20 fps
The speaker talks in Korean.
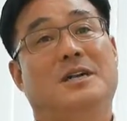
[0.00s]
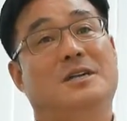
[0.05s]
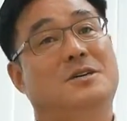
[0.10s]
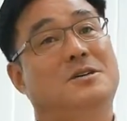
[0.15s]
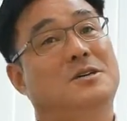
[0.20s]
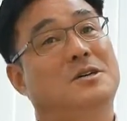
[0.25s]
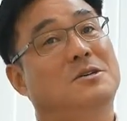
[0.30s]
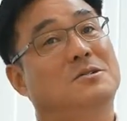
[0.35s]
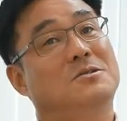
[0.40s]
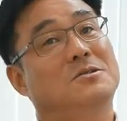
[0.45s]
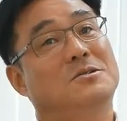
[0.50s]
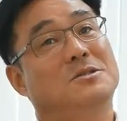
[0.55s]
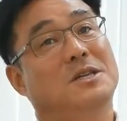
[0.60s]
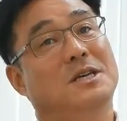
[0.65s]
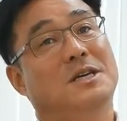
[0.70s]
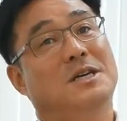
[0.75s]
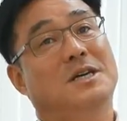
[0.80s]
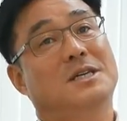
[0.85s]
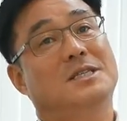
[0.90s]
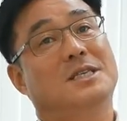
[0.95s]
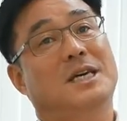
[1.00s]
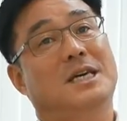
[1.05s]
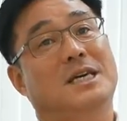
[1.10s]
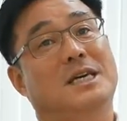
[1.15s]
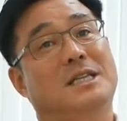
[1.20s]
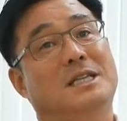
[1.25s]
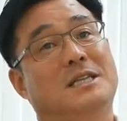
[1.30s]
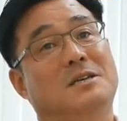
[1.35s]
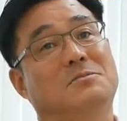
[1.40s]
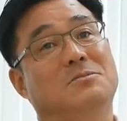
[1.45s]
할 거라고는 생각하지
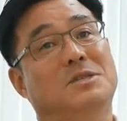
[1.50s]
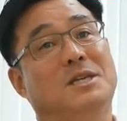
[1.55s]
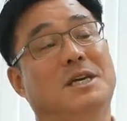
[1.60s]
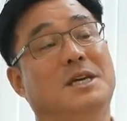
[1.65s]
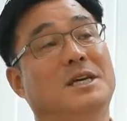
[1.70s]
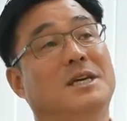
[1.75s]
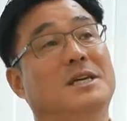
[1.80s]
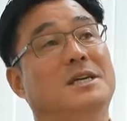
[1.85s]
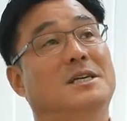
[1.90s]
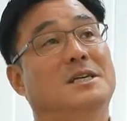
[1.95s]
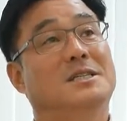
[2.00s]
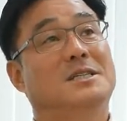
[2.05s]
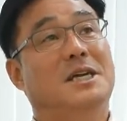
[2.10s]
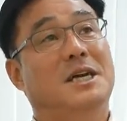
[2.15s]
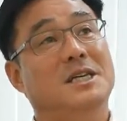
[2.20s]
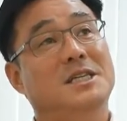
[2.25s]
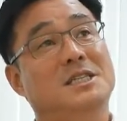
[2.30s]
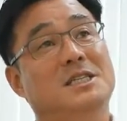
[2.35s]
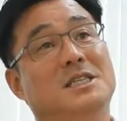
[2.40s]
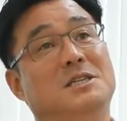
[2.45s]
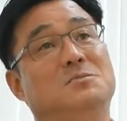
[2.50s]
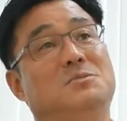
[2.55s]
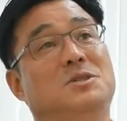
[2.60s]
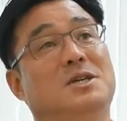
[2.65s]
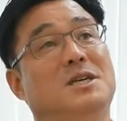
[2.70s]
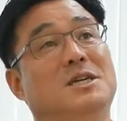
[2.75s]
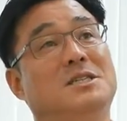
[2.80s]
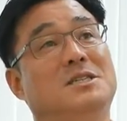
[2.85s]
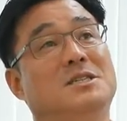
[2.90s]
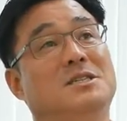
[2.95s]
않기 때문에 자이언스
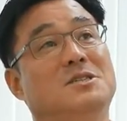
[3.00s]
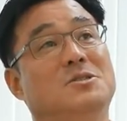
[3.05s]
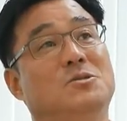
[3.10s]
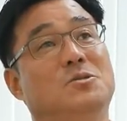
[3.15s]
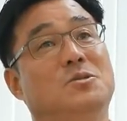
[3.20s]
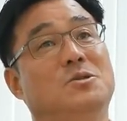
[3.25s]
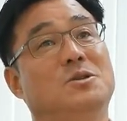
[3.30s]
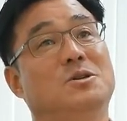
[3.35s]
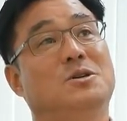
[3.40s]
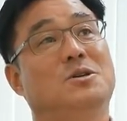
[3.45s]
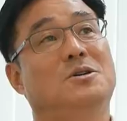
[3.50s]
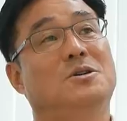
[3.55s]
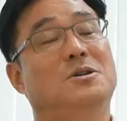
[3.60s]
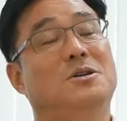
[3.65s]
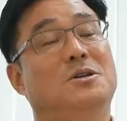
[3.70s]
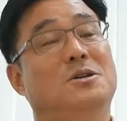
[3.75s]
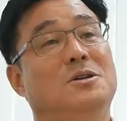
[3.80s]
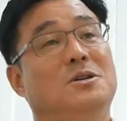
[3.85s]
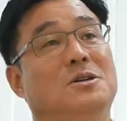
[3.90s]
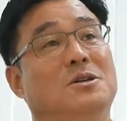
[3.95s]
입장에서는 오히려